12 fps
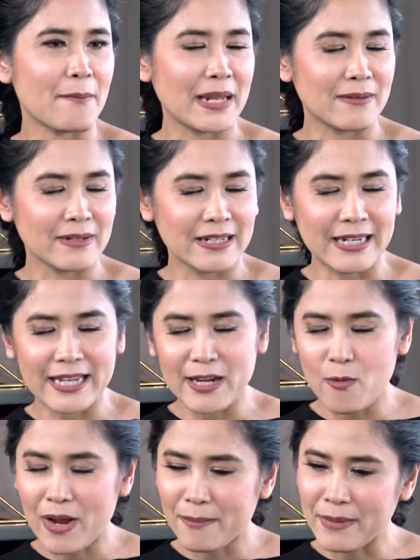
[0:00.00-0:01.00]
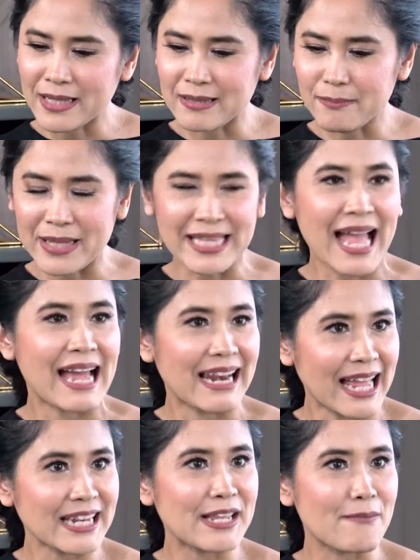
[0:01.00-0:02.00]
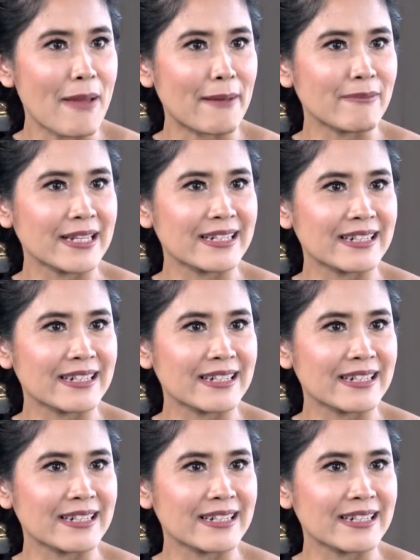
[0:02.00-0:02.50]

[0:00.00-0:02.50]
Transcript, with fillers: เป็นเรียกได้ว่าเป็นทางลัดอีกแบบหนึ่